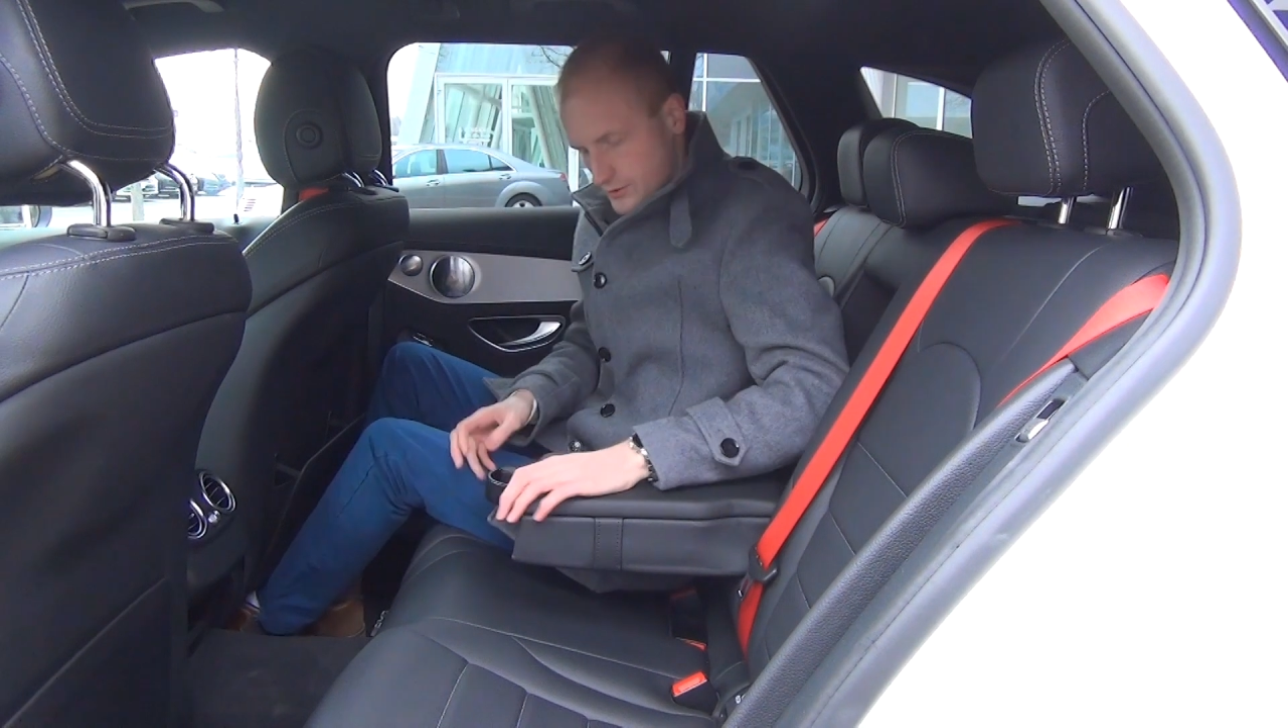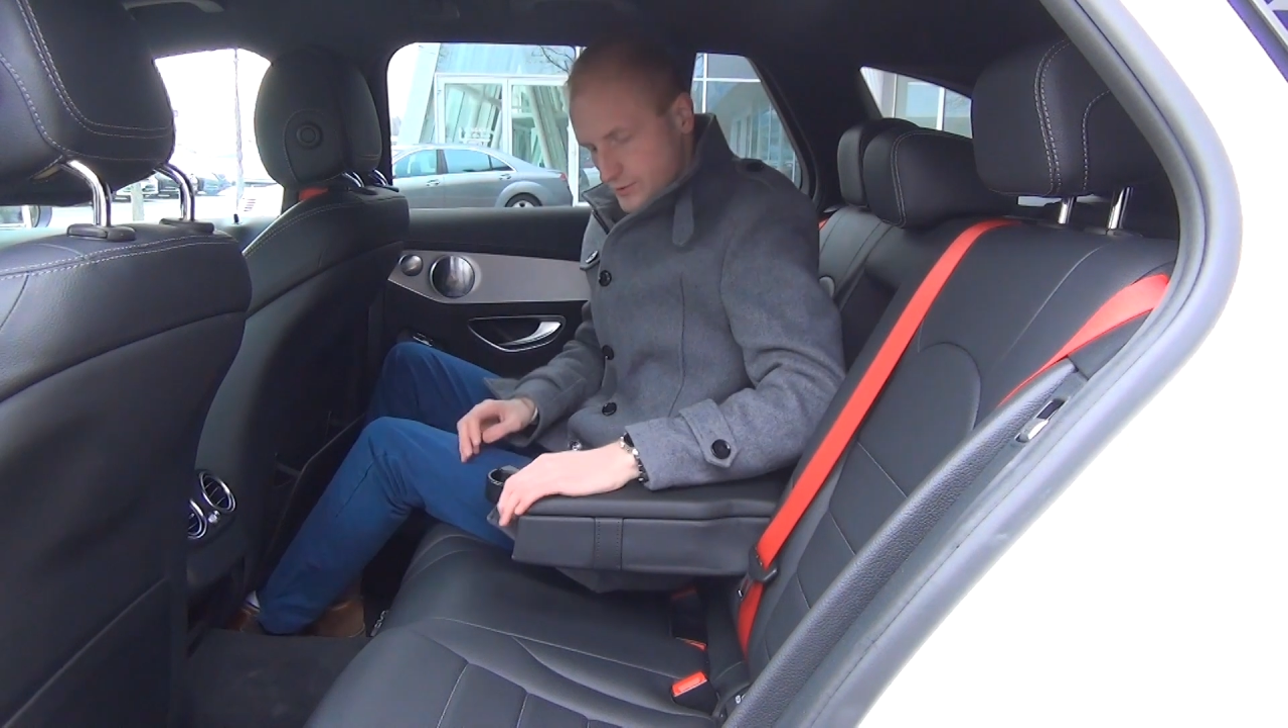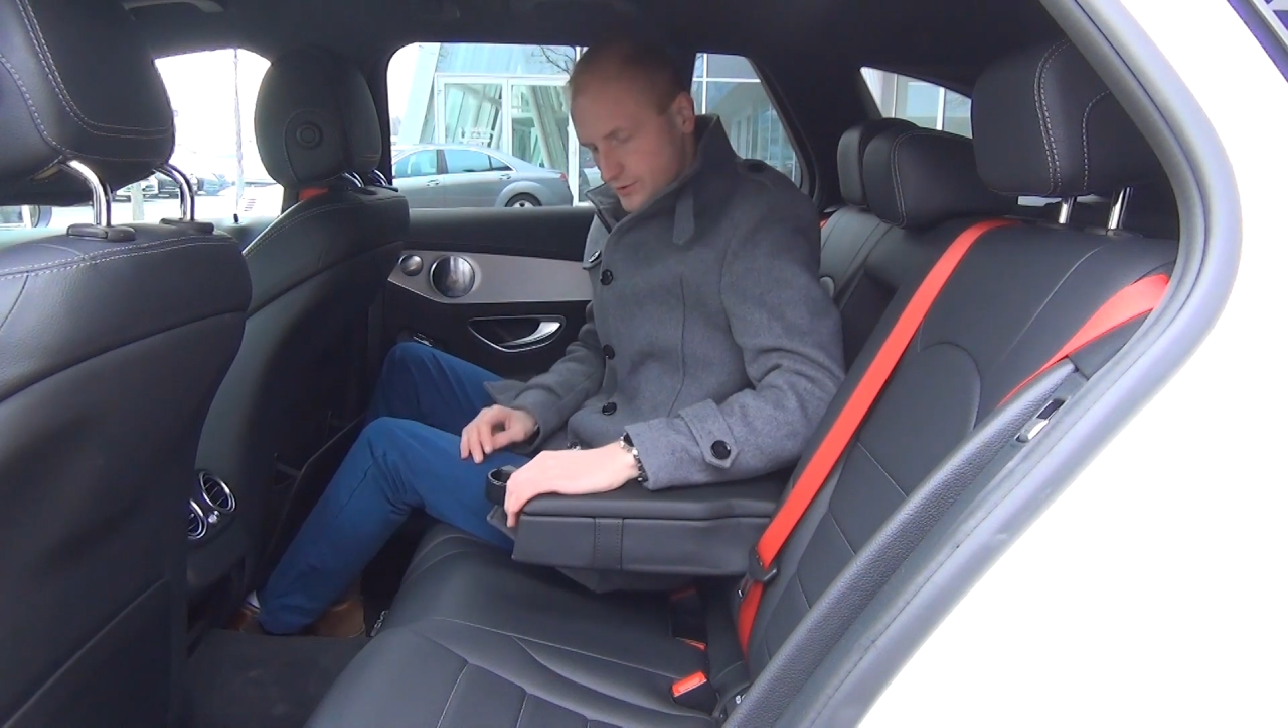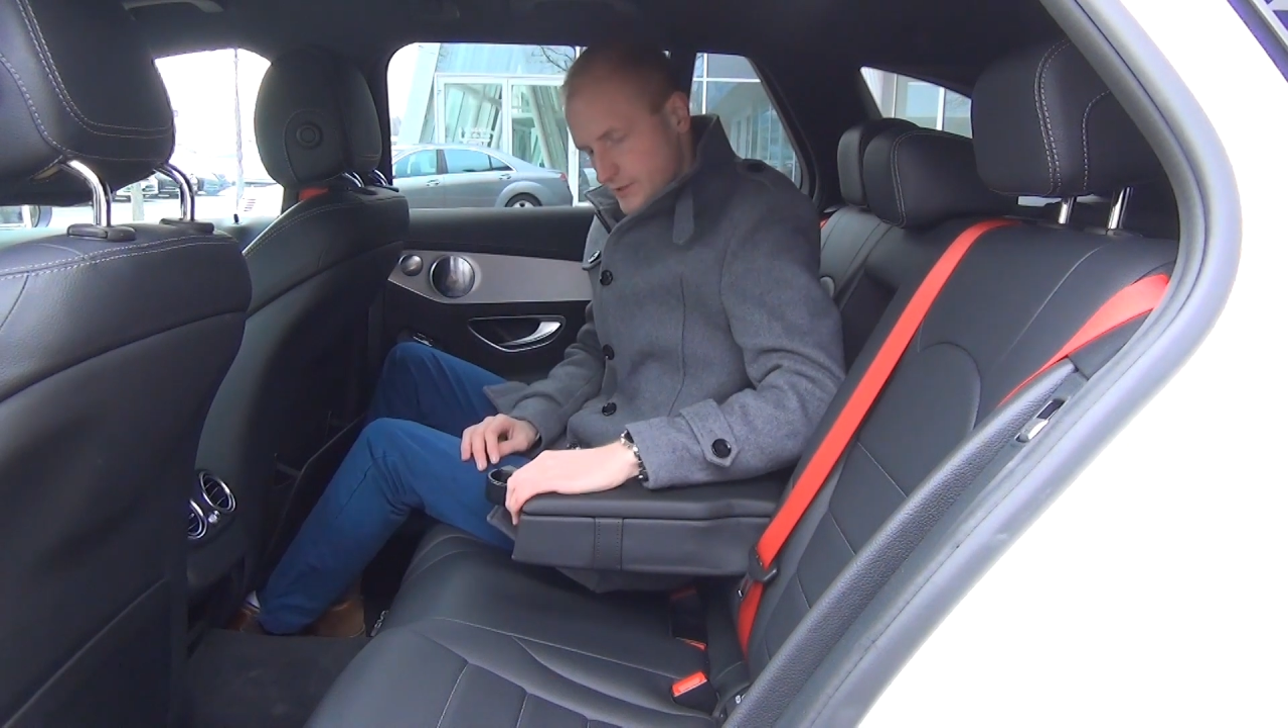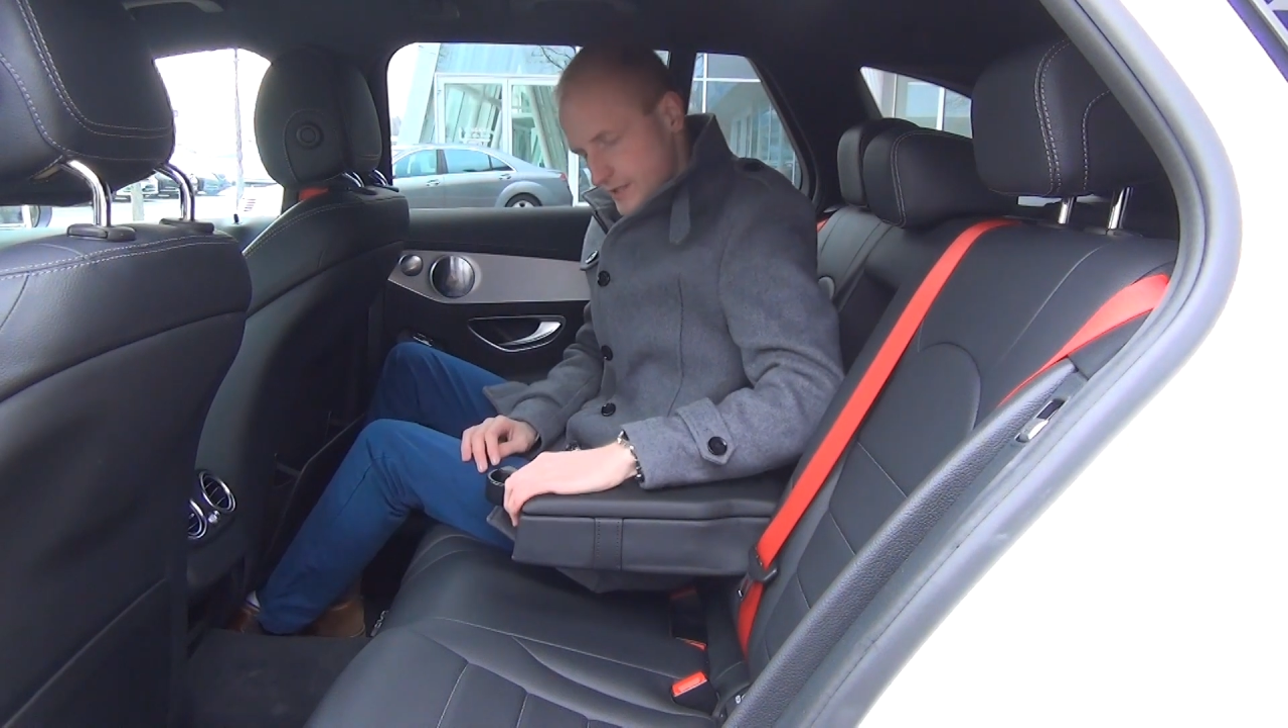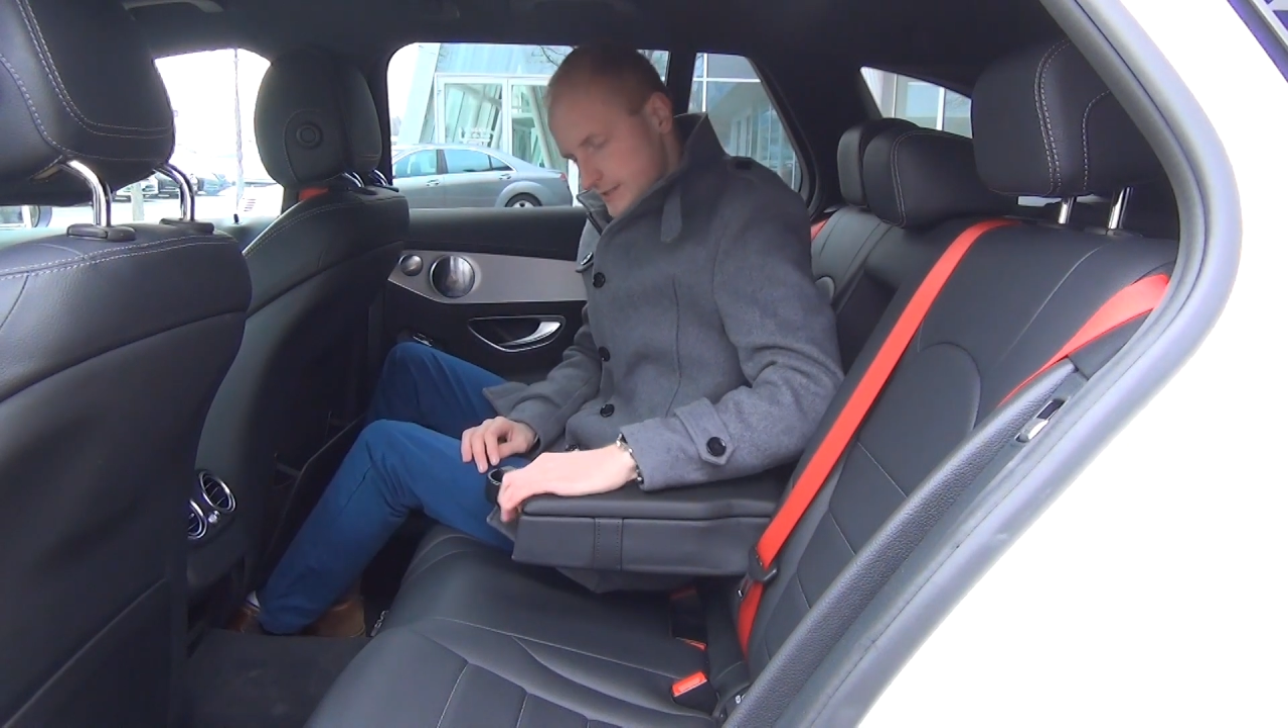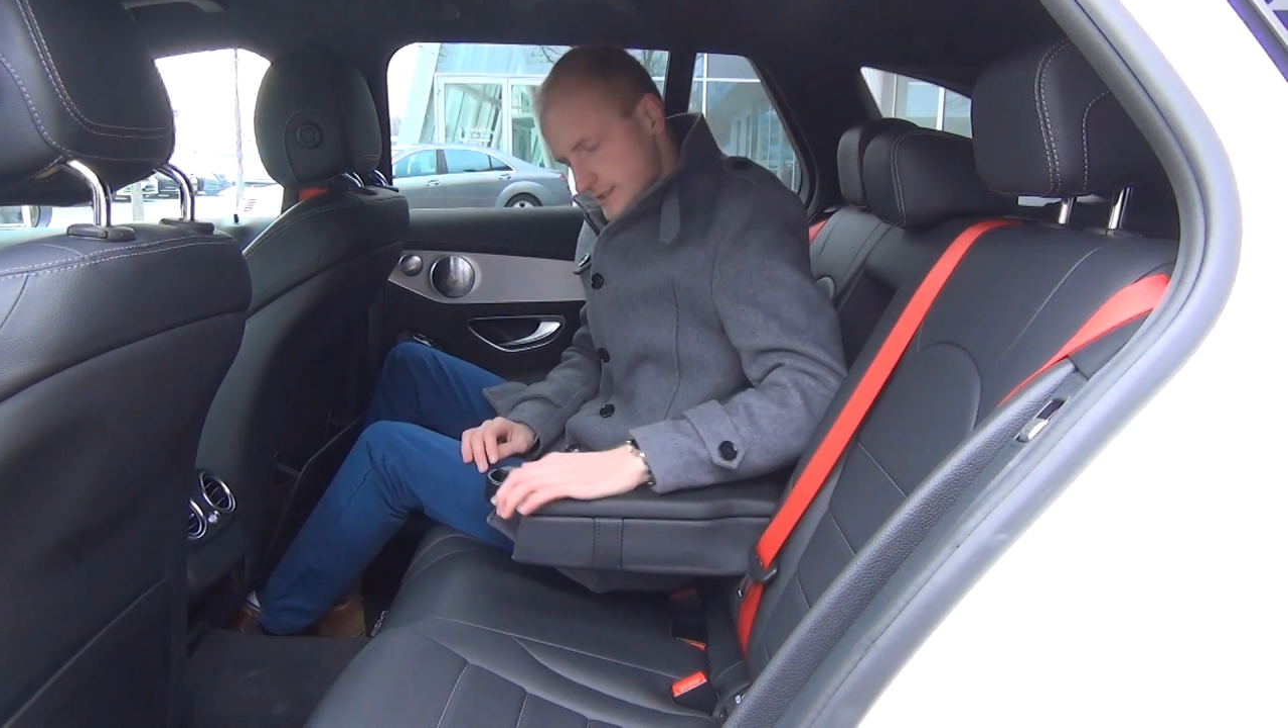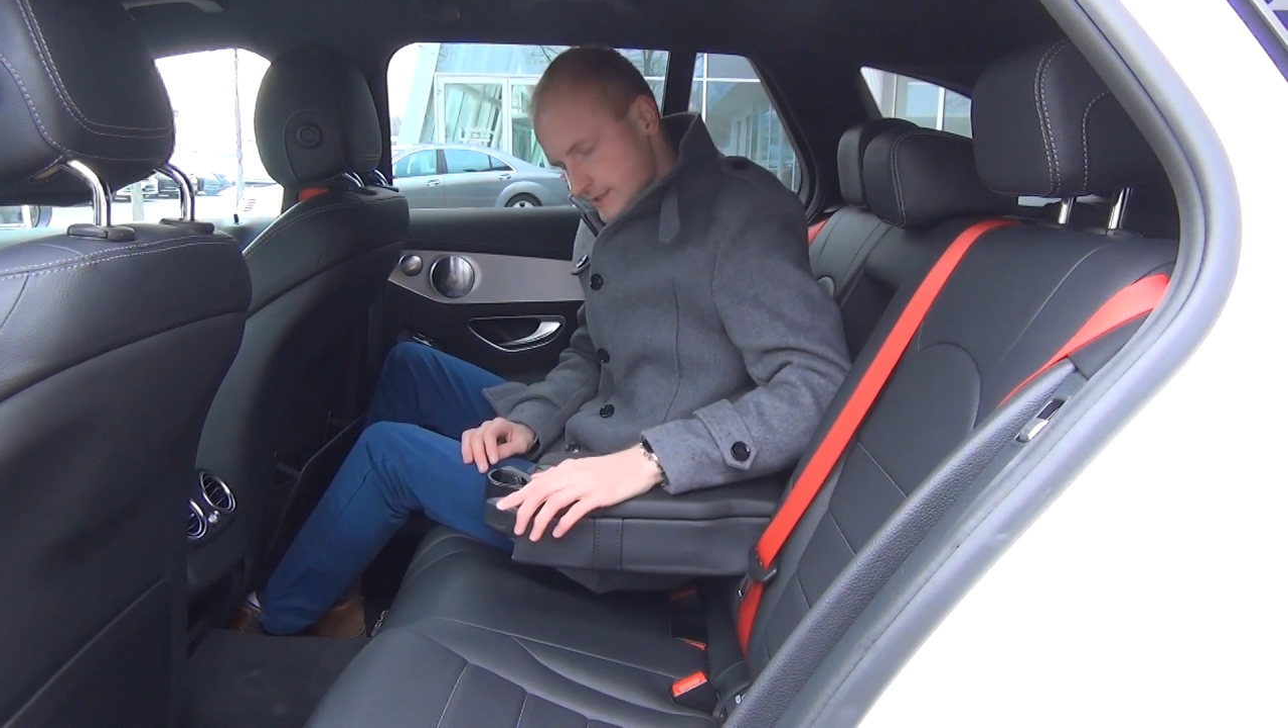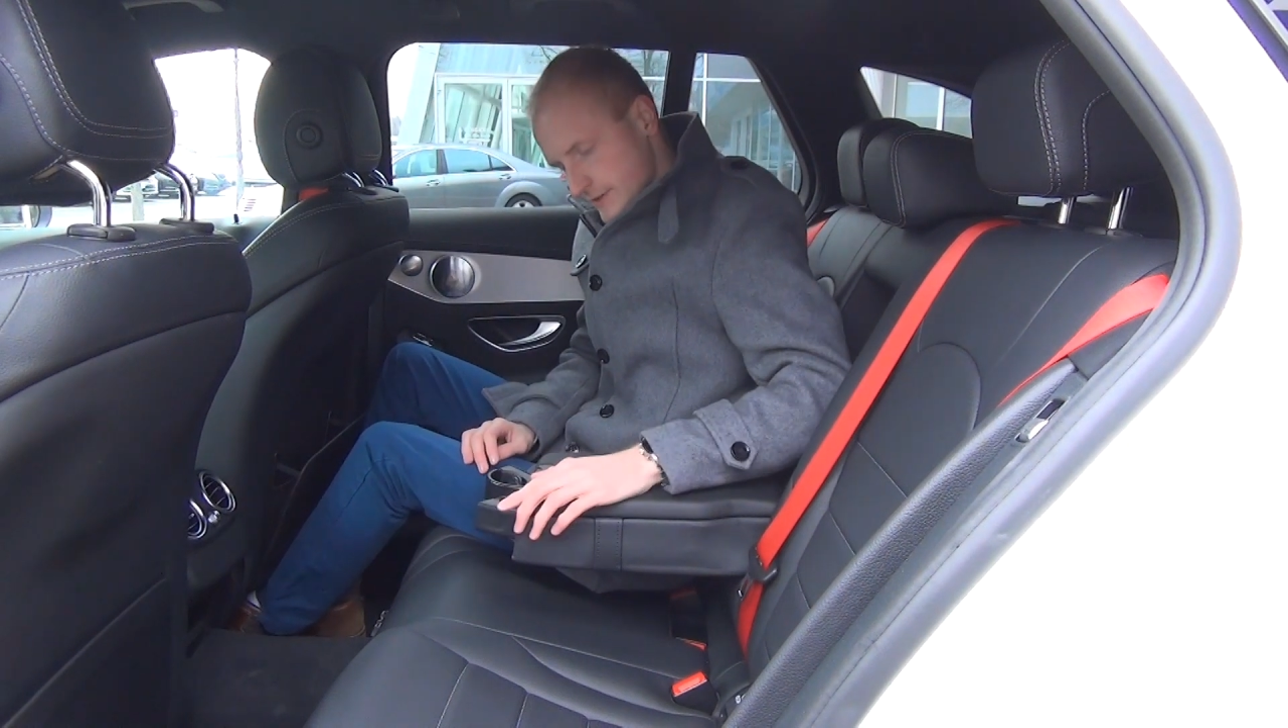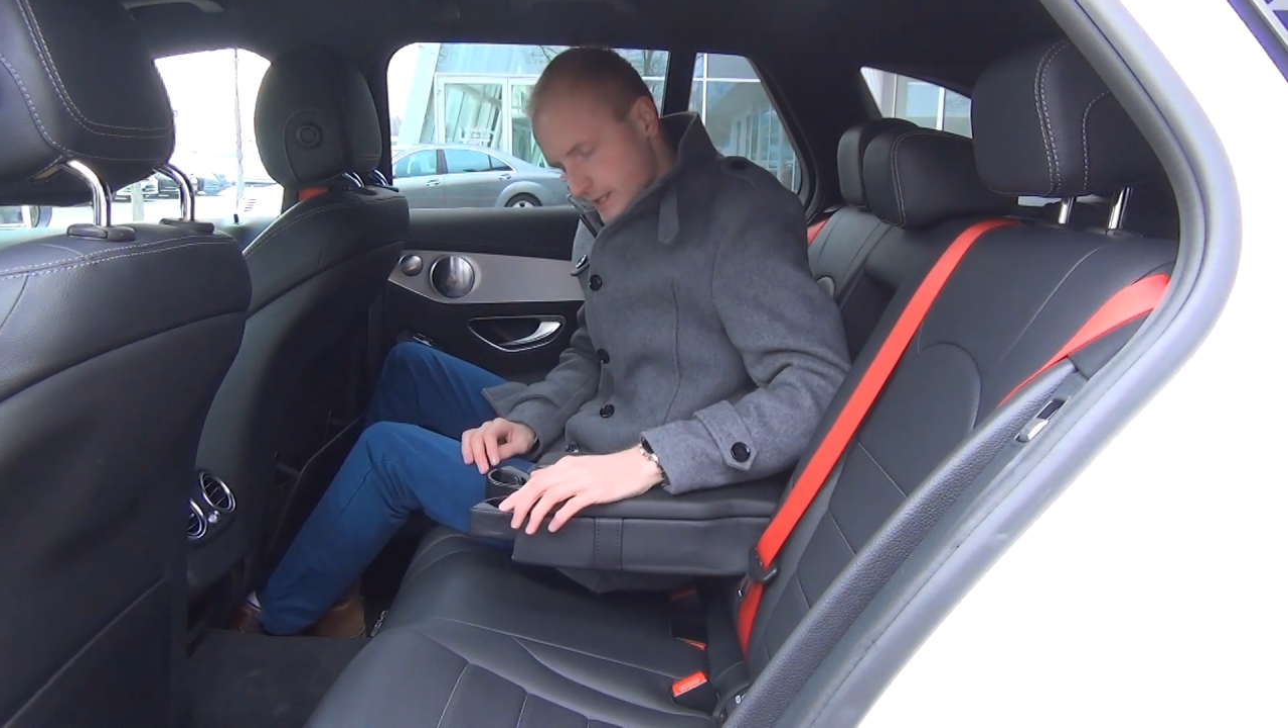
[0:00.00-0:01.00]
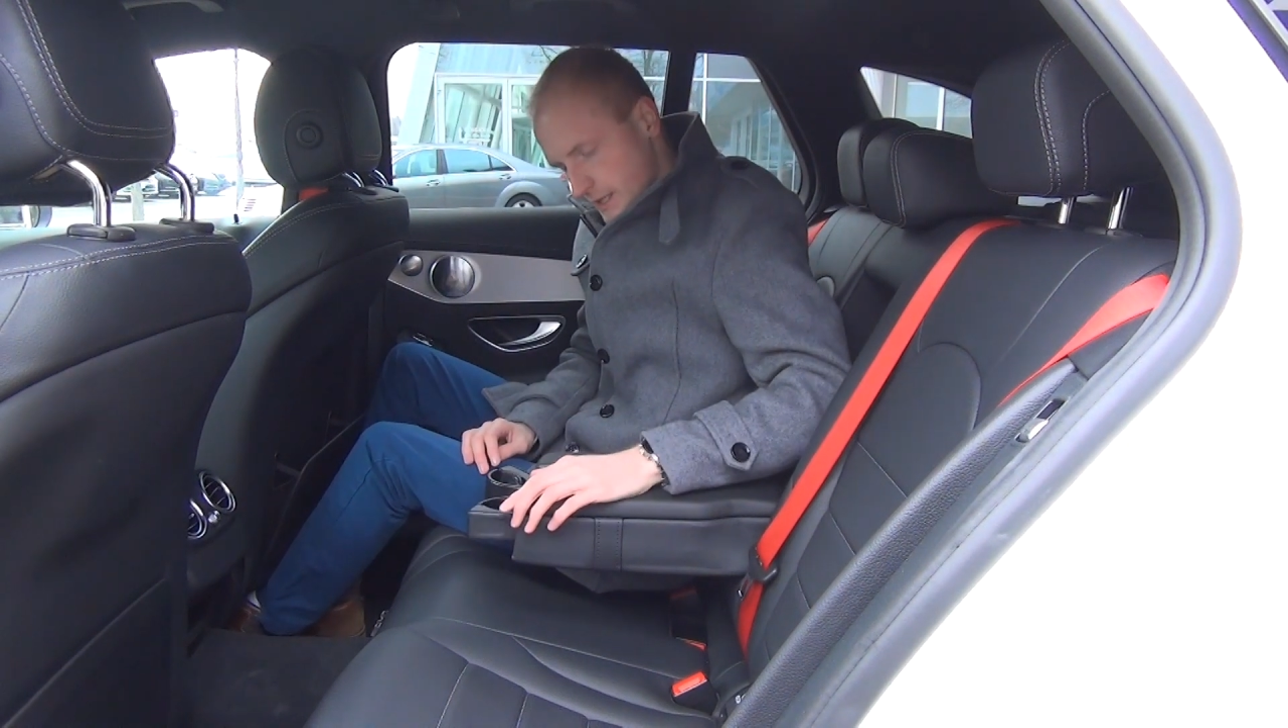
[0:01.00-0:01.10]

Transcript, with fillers: schön, sind zwei